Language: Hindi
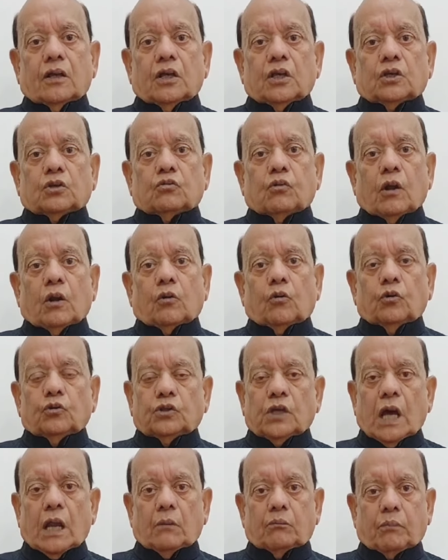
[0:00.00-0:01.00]
ईश्वर को
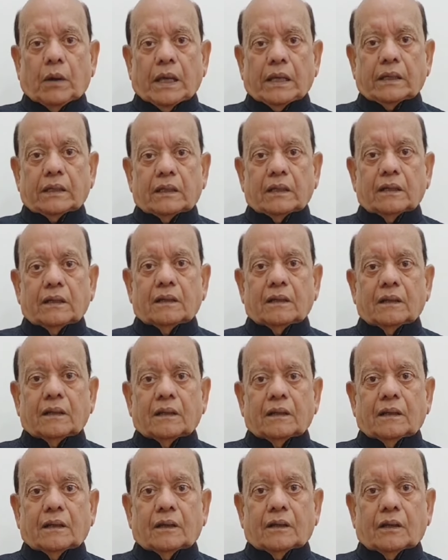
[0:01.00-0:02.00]
जान पाएंगे
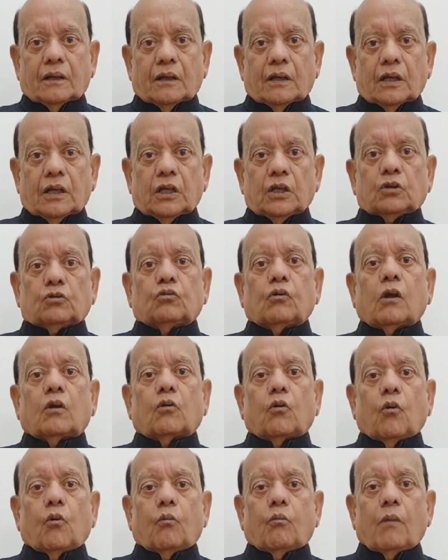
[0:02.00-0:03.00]
ईश्वर
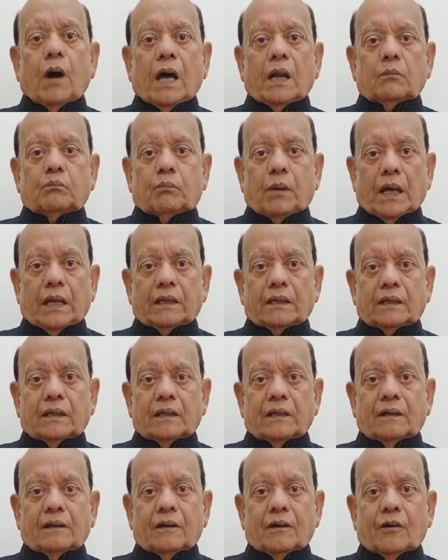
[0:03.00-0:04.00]
को मान
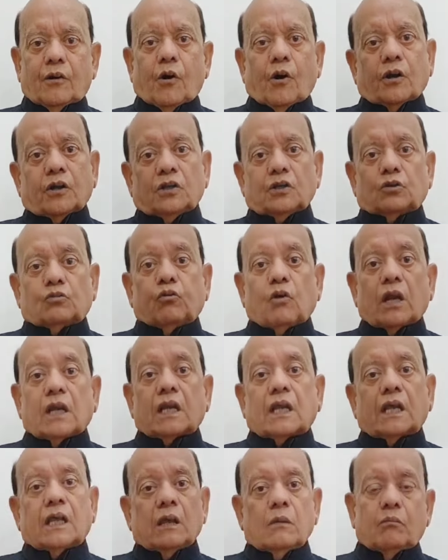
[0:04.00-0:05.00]
पाएंगे और ईश्वर
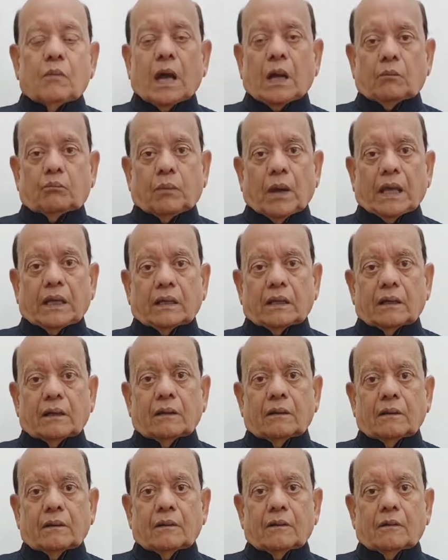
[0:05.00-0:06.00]
की मान पाएंगे
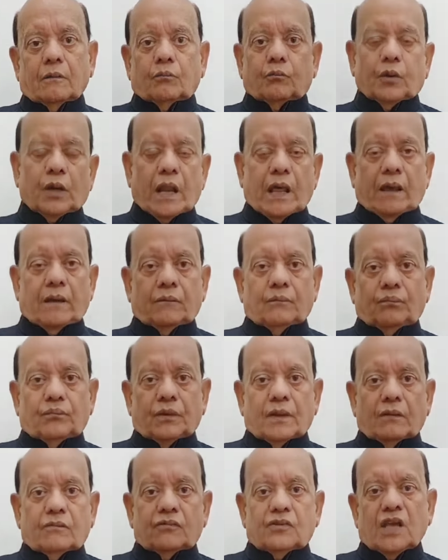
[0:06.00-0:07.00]
पुनः
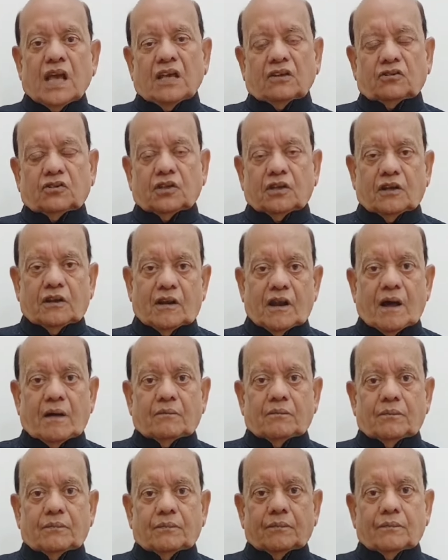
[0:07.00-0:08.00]
जय श्री
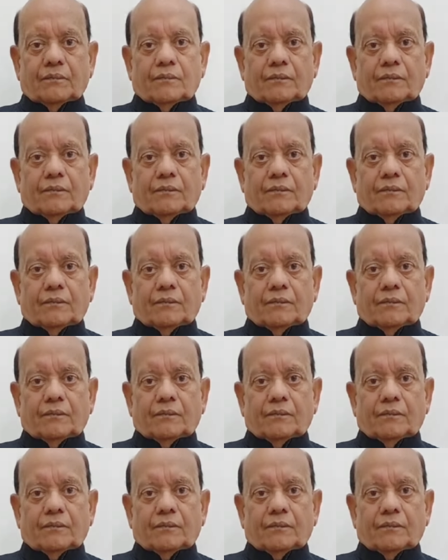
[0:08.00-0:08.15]
राम